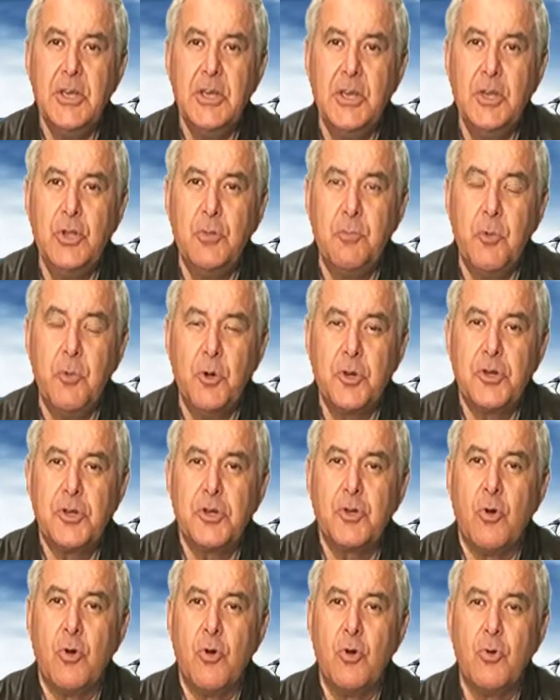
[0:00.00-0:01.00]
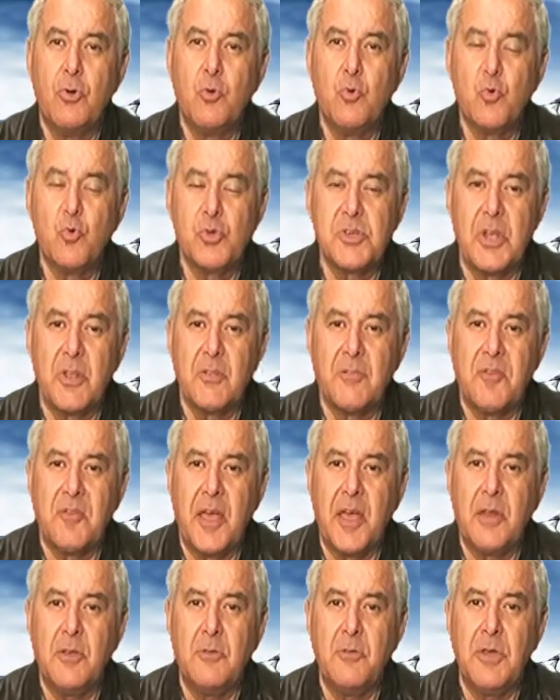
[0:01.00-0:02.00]
e depois com o
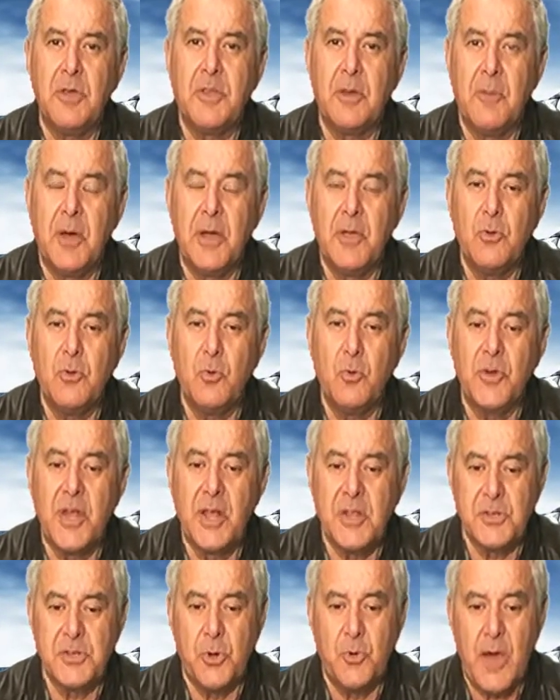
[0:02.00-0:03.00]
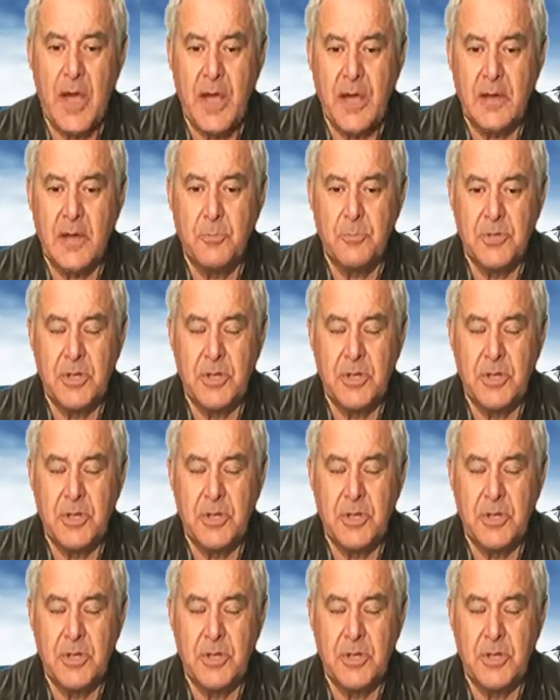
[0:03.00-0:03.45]
Silvério e também o Nelson Agra.